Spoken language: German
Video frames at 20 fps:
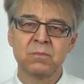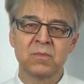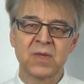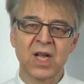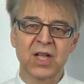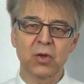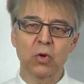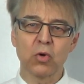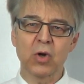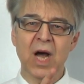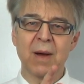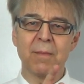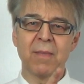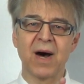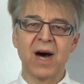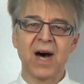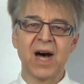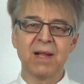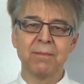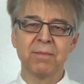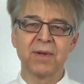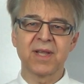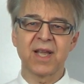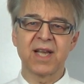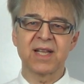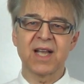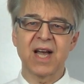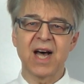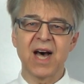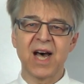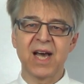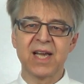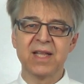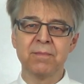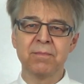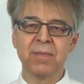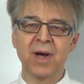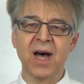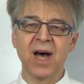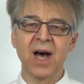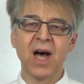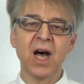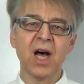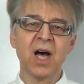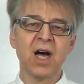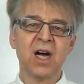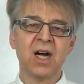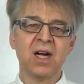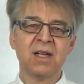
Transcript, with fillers: Der Druck am Hahn beträgt 1 bar,